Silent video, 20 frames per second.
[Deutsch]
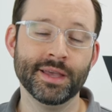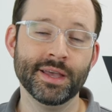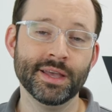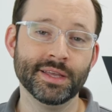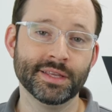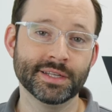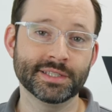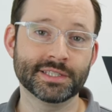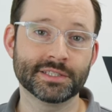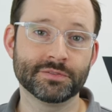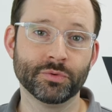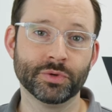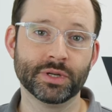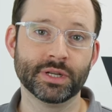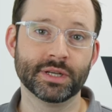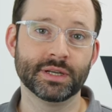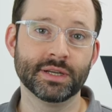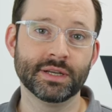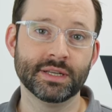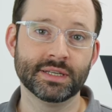Jetzt, wo
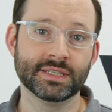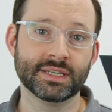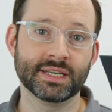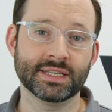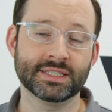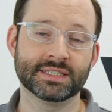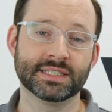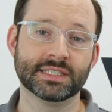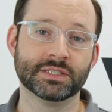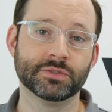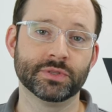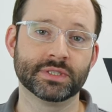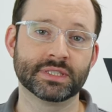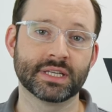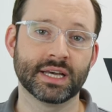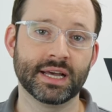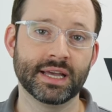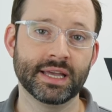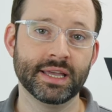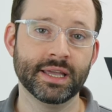der Tastsensor
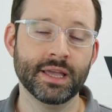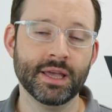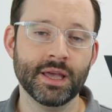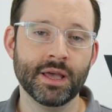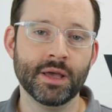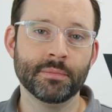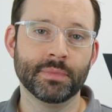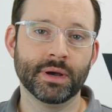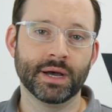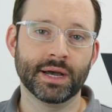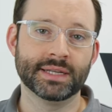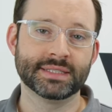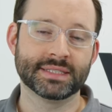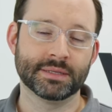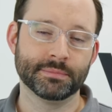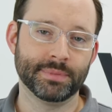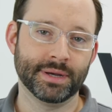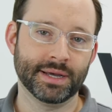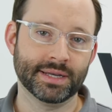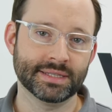3 bereits
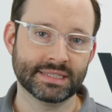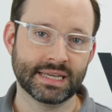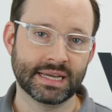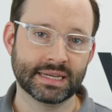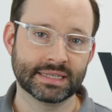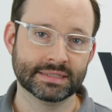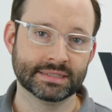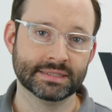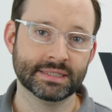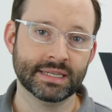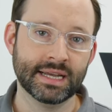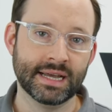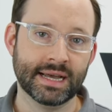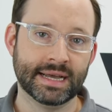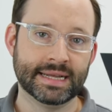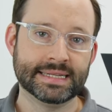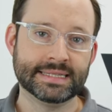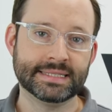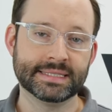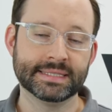ein paar Tage
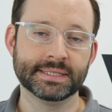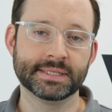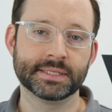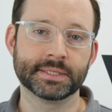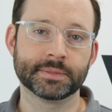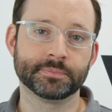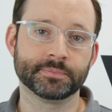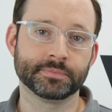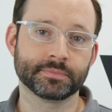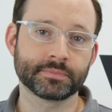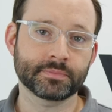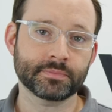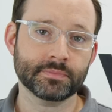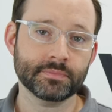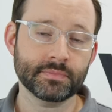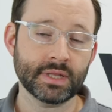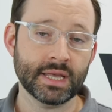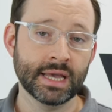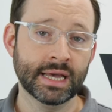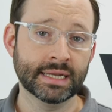alt ist,
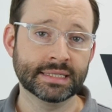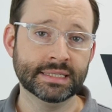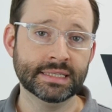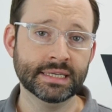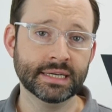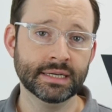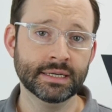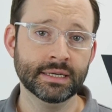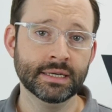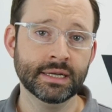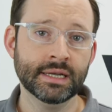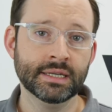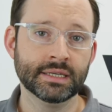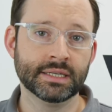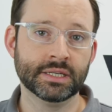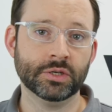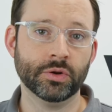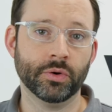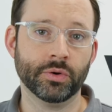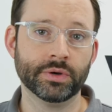hat Gira
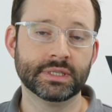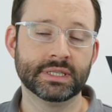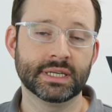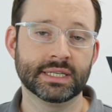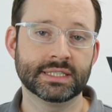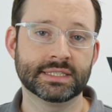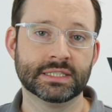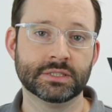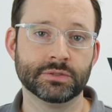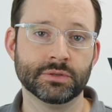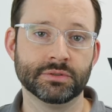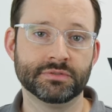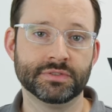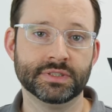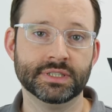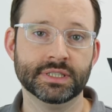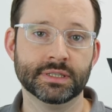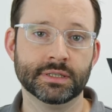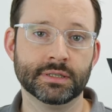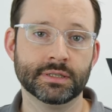den neuen Tastsensor
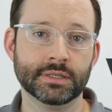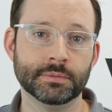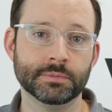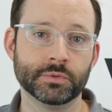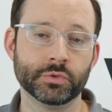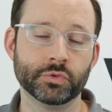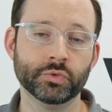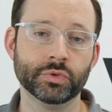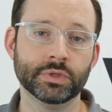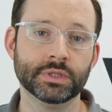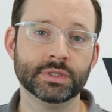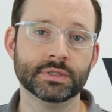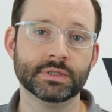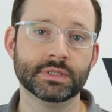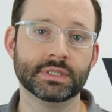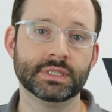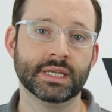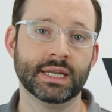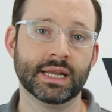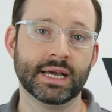4 im Zuge
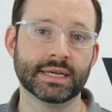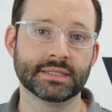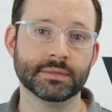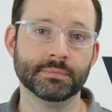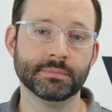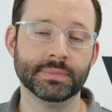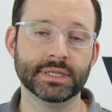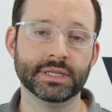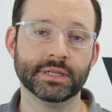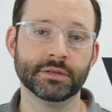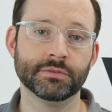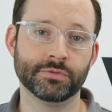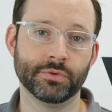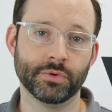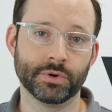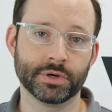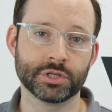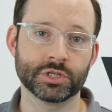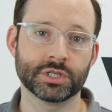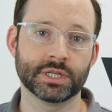der Light in Building
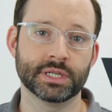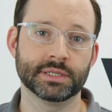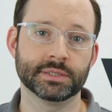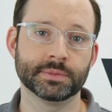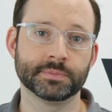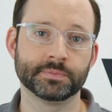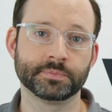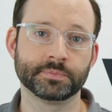vorgestellt.